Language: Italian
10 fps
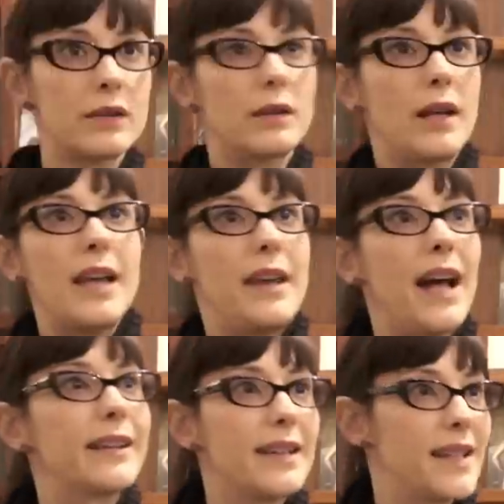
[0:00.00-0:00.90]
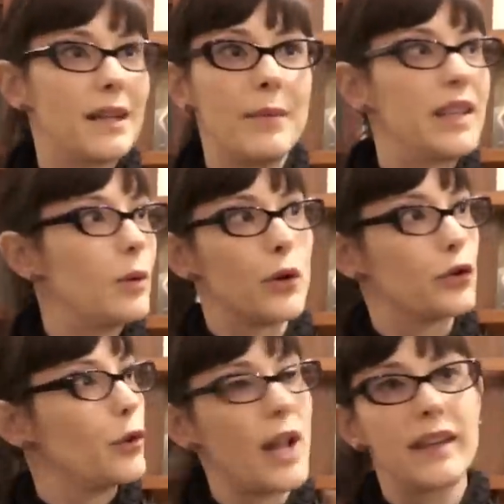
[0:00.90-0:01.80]
è nata esattamente quando
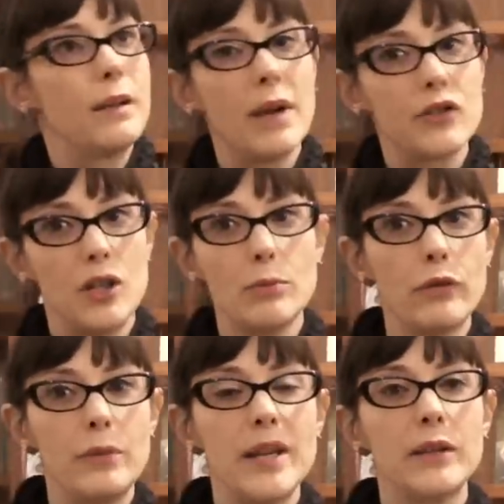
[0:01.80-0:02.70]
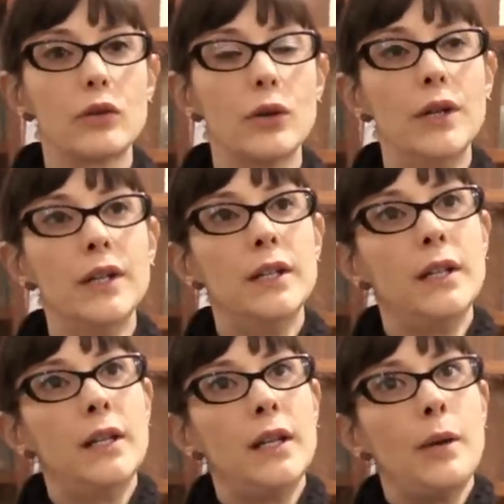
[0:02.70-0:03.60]
sono nate le immagini in movimento,
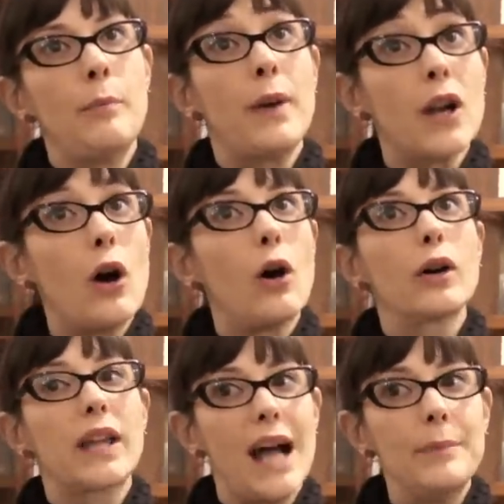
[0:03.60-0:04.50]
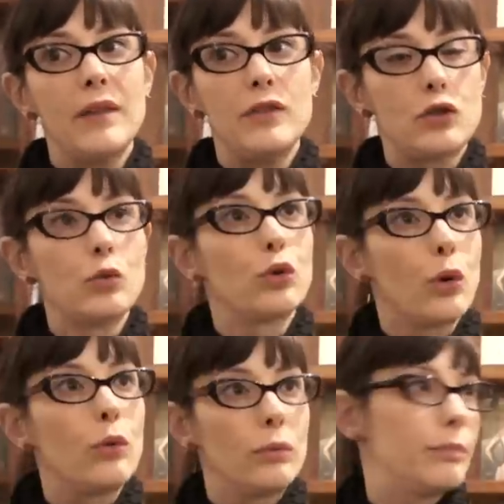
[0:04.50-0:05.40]
però che abbia
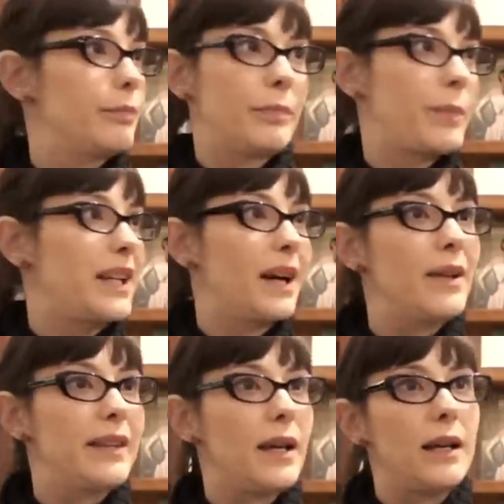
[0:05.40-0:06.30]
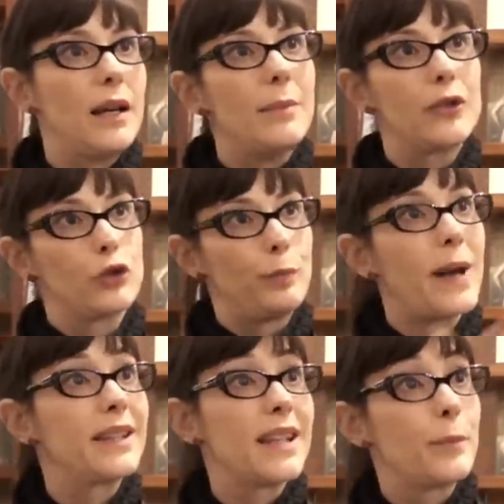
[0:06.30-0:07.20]
vissuto praticamente la maggior
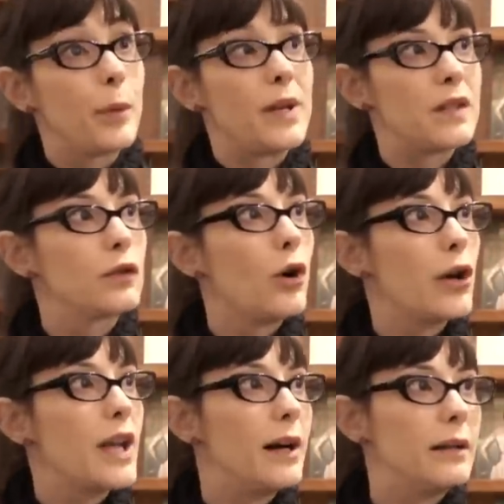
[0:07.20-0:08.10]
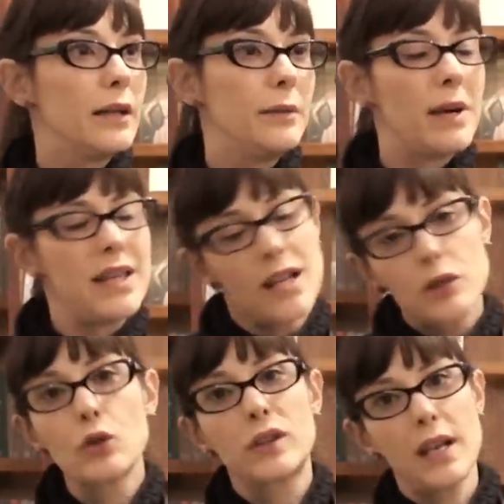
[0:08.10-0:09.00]
parte della propria storia in maniera
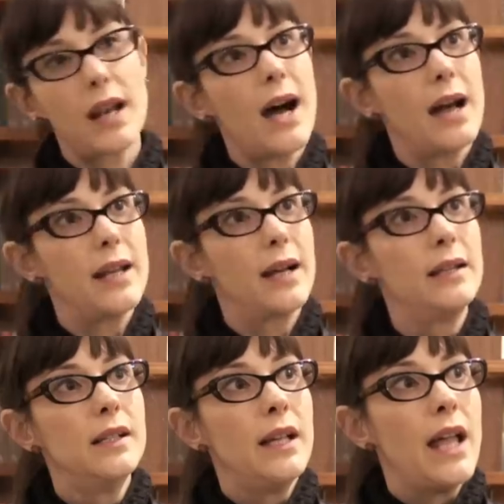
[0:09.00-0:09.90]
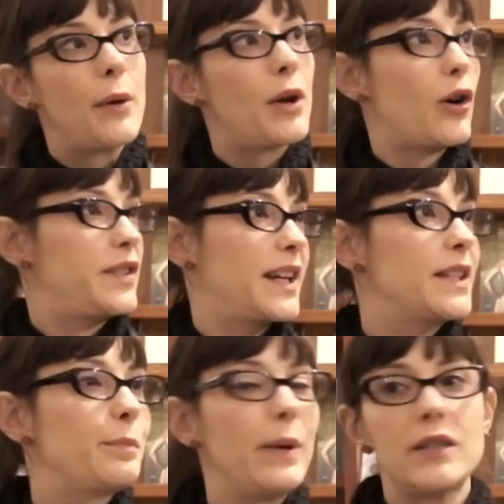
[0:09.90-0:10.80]
sotterranea è una cosa
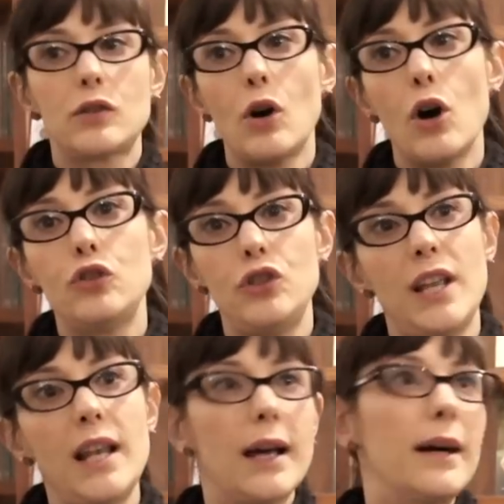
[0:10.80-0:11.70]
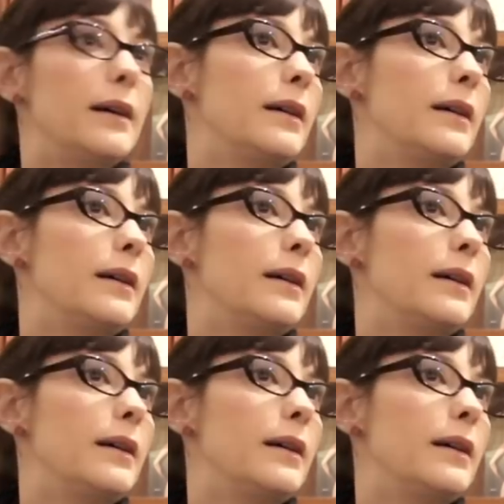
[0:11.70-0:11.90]
che spesso oggi nel